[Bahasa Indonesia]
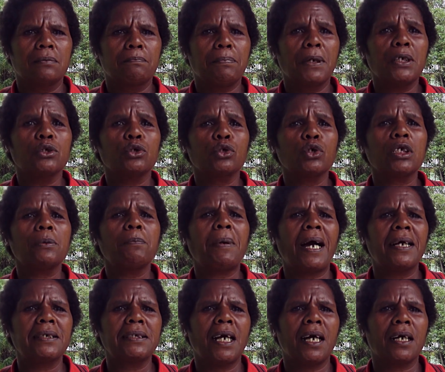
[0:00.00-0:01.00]
pencuri
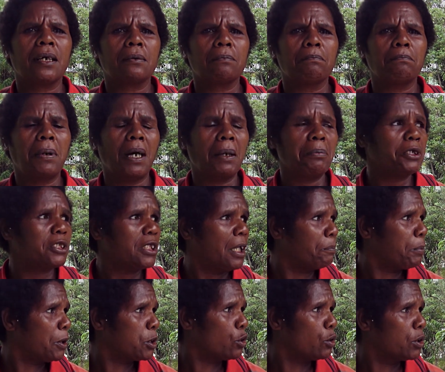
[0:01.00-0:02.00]
banyak. Babi
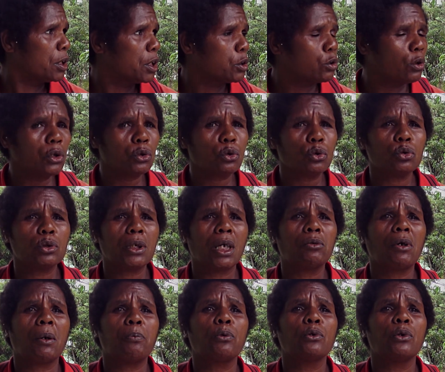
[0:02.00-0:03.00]
sampai tong hitung itu
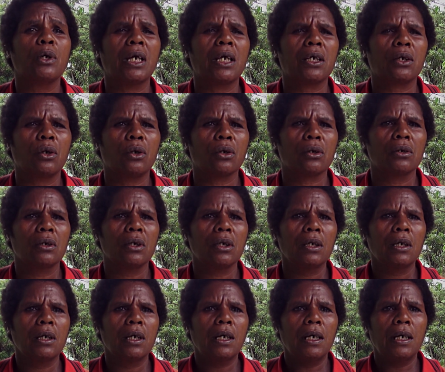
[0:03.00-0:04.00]
sudah 20 ekor.
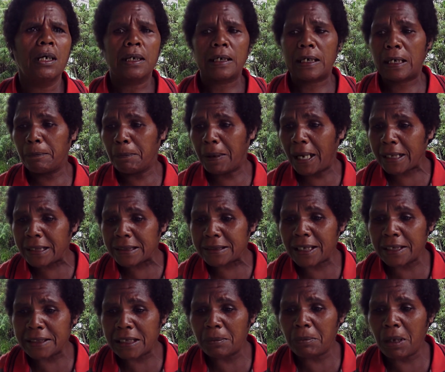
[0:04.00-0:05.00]
Kemarin
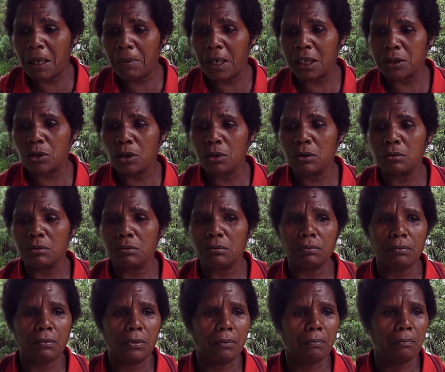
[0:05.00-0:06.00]
saja mama tong
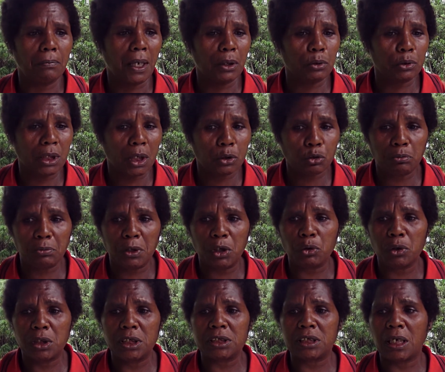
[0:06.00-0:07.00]
baru satu
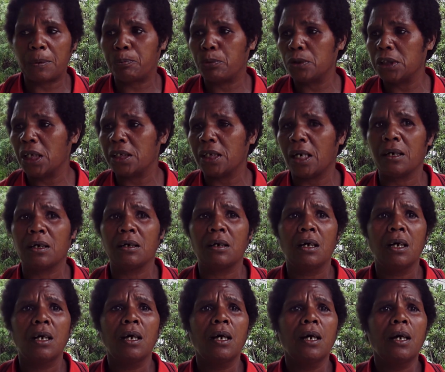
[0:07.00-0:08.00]
minggu ini saya punya yang
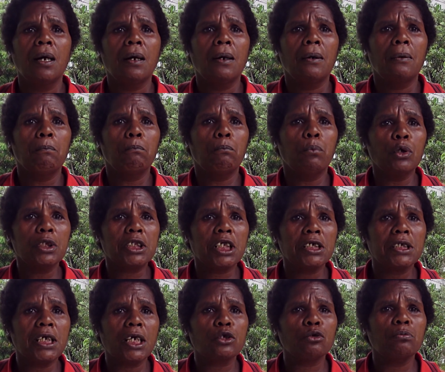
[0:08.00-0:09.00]

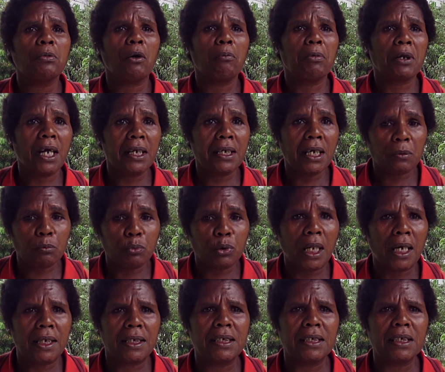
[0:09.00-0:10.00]
bunting dia semua beranak
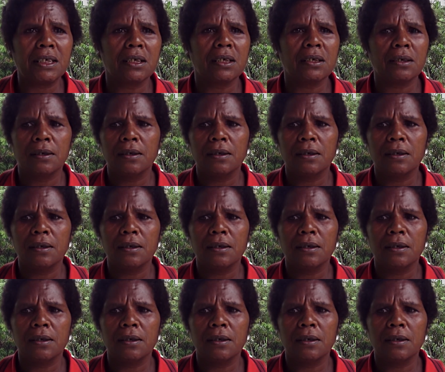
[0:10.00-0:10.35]
bulan ini.